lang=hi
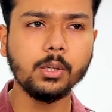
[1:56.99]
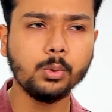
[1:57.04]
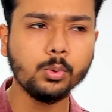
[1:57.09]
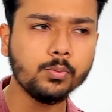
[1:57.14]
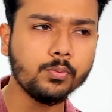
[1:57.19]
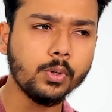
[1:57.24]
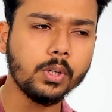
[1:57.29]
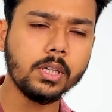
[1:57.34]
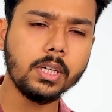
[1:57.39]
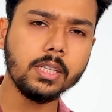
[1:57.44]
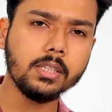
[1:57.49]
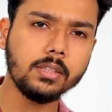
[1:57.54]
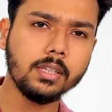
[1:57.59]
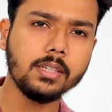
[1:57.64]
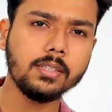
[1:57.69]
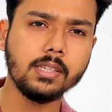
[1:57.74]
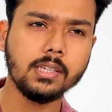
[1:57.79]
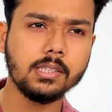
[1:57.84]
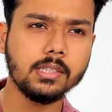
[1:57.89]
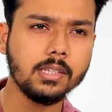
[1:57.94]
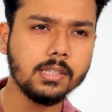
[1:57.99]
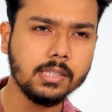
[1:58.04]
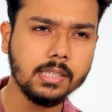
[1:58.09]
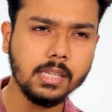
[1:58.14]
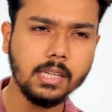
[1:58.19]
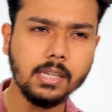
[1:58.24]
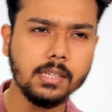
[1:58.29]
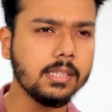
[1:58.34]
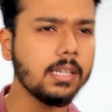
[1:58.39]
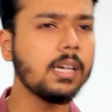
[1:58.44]
240 360
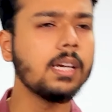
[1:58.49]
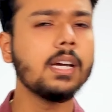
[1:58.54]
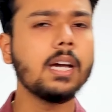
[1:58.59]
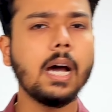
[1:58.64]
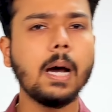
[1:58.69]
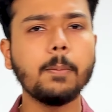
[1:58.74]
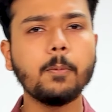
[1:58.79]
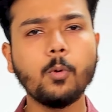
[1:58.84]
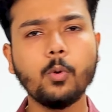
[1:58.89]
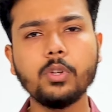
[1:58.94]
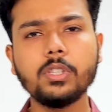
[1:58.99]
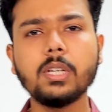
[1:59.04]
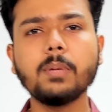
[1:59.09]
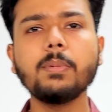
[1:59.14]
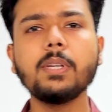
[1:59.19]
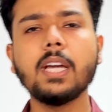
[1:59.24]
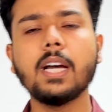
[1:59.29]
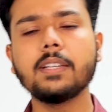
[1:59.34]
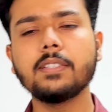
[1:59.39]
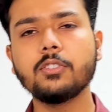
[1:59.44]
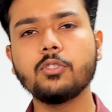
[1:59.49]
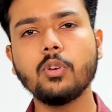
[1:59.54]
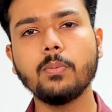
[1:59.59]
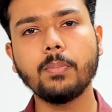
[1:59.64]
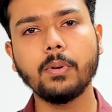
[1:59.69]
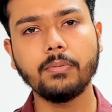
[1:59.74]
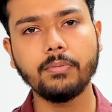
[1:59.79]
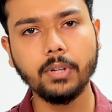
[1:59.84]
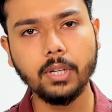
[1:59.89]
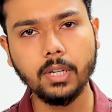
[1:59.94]
सीरीज आप कोई सा भी यहाँ से जो है प्रेफर